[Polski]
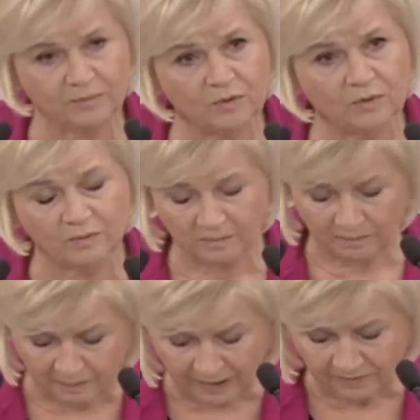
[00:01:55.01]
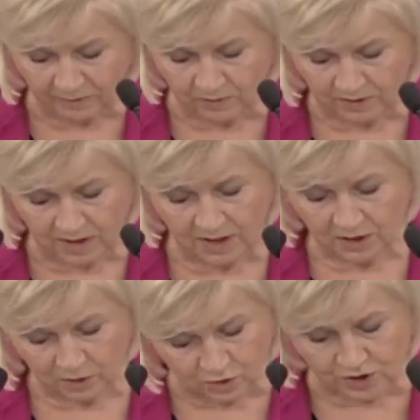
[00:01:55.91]
był Paweł
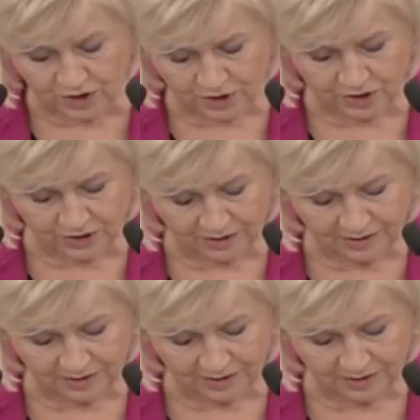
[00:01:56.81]
Juszczyszyn.